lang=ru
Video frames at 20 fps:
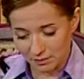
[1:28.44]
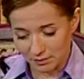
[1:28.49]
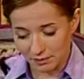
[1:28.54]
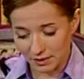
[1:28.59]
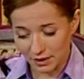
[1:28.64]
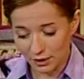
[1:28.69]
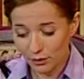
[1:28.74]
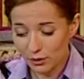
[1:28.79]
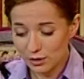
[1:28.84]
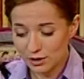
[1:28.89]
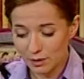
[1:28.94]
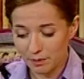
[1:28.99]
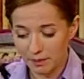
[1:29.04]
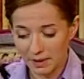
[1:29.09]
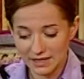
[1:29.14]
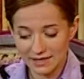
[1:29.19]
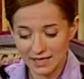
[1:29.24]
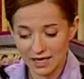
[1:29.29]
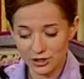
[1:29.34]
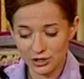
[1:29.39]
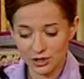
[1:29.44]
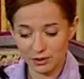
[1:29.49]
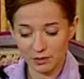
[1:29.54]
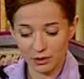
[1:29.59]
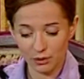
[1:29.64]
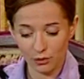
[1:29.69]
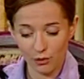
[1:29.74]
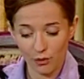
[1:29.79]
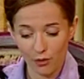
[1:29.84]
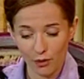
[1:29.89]
Березы под нашими
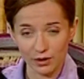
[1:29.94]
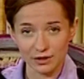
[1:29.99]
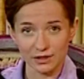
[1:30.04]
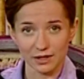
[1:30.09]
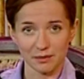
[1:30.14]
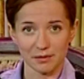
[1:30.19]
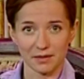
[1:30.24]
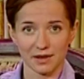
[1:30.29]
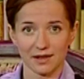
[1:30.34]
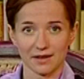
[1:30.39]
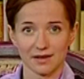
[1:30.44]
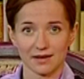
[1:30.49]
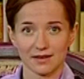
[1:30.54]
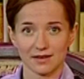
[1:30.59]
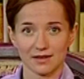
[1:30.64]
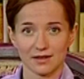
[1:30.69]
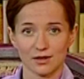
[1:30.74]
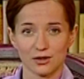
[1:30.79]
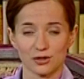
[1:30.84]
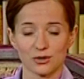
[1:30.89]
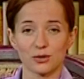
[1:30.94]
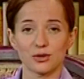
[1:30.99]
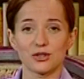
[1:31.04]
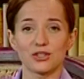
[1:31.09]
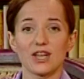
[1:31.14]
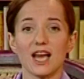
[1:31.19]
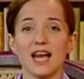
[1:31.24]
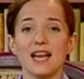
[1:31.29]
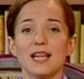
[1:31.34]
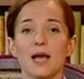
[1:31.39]
окнами
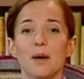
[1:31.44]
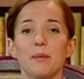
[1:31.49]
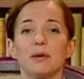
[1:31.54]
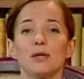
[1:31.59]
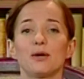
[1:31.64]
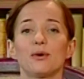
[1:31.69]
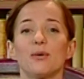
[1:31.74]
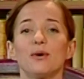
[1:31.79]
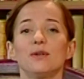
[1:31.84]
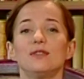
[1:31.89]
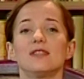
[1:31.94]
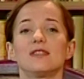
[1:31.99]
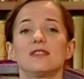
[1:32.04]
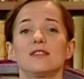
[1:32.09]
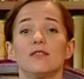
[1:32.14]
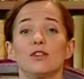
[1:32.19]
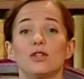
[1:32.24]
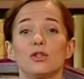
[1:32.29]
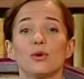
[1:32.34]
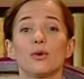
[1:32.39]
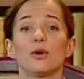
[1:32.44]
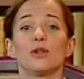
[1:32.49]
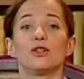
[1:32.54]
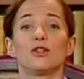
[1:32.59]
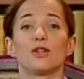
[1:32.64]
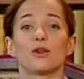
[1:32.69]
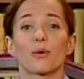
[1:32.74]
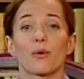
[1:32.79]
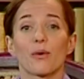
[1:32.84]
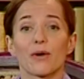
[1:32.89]
журчали о приходе Святой
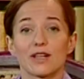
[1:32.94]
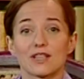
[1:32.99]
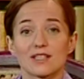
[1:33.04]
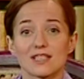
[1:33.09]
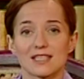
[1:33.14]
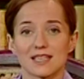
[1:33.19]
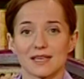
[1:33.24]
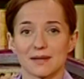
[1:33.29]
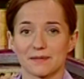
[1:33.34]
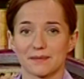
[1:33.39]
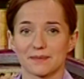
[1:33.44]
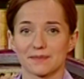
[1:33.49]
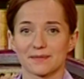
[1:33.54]
Троицы.